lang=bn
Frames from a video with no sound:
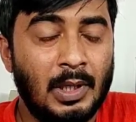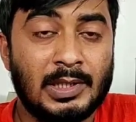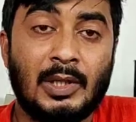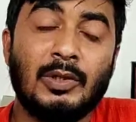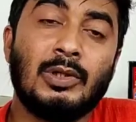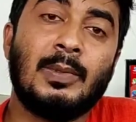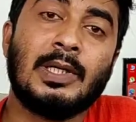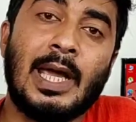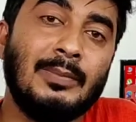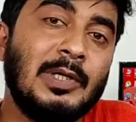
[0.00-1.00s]
এছাড়াও কিন্তু আমরা
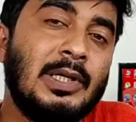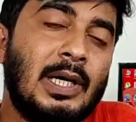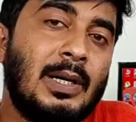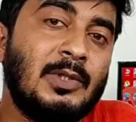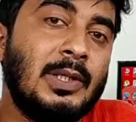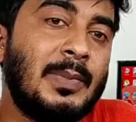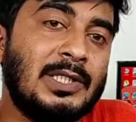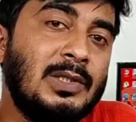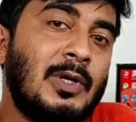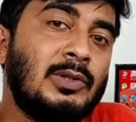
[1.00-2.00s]
জ্ঞান বিজ্ঞান আমাদের
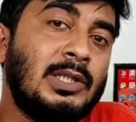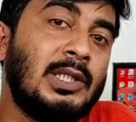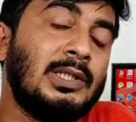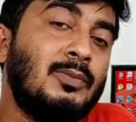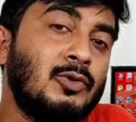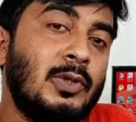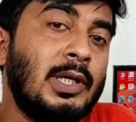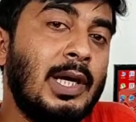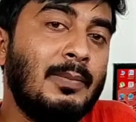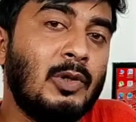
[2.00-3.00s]
প্রাচীন ভারত হাজার হাজার বছর
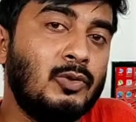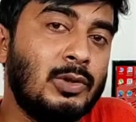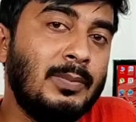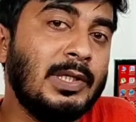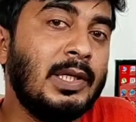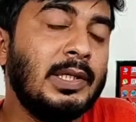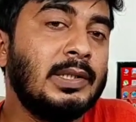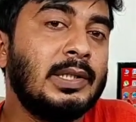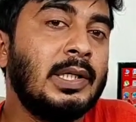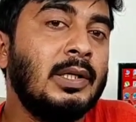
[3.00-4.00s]
আগে আমরা কতটা বিজ্ঞানের
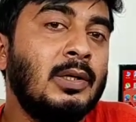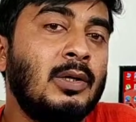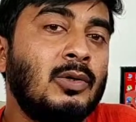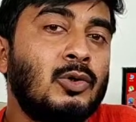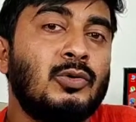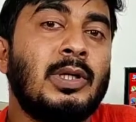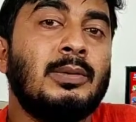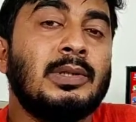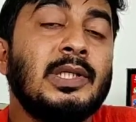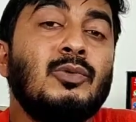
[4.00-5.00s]
ক্ষেত্রে কতটা
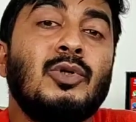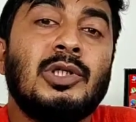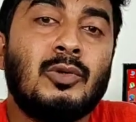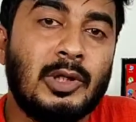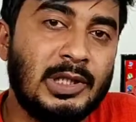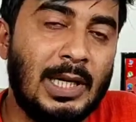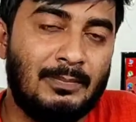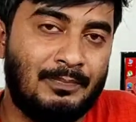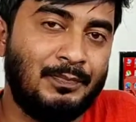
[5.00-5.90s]
কি উন্নতি করেছিলাম